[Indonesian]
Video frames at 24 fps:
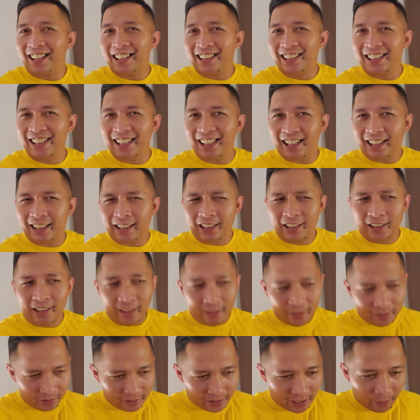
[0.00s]
kecil.
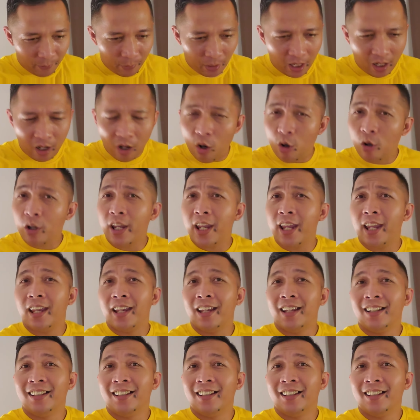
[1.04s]
Saya bilang oke. Okay.